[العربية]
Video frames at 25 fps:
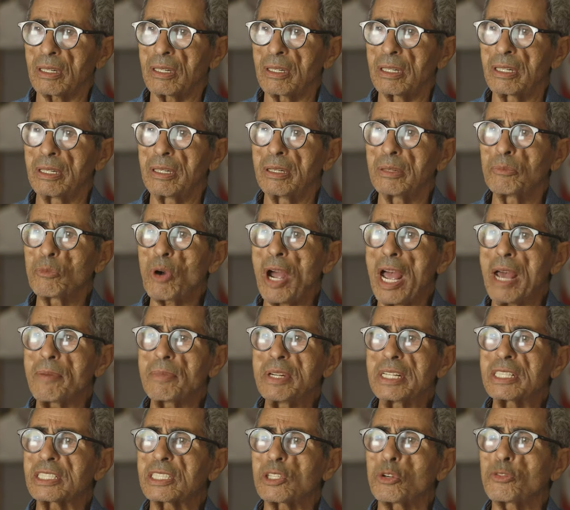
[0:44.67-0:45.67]

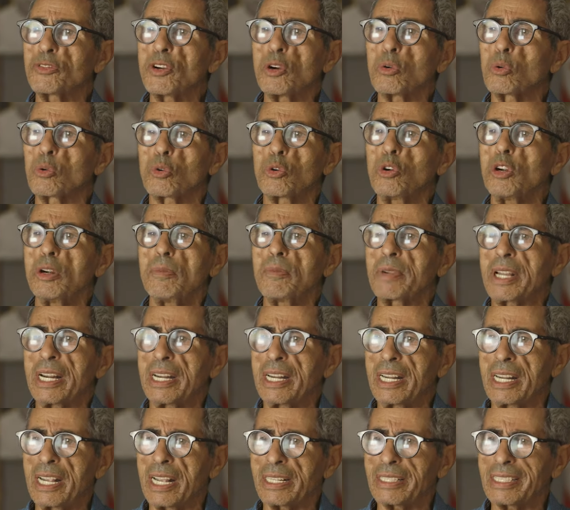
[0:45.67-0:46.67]
المحامين استوفوا كل
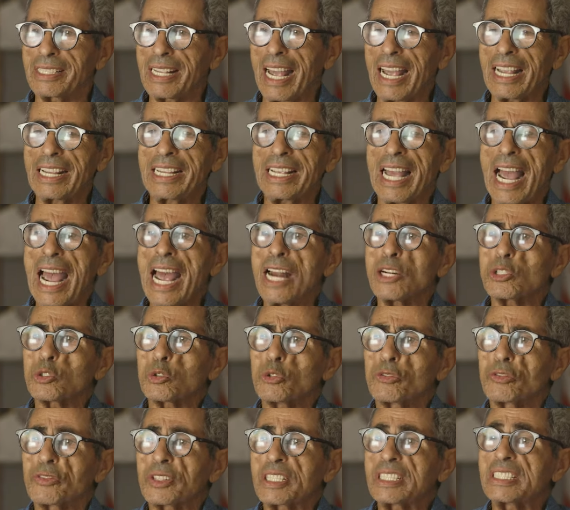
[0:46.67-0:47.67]
الامكانيات
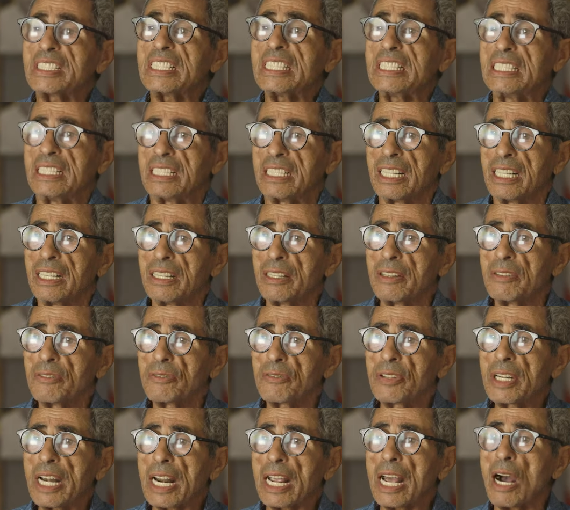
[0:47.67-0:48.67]
يعالجوا في التيه
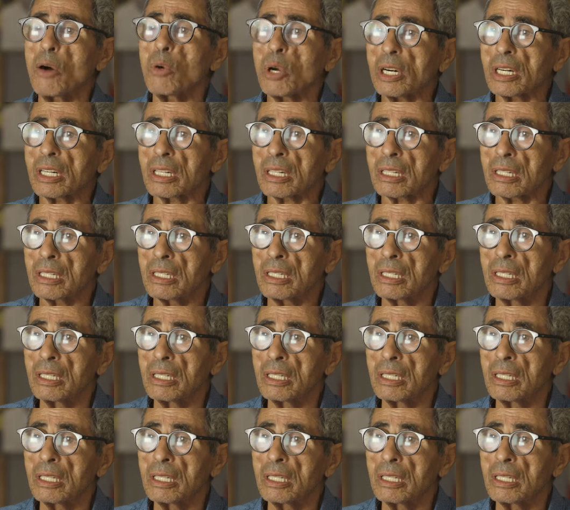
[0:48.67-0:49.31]
في الخور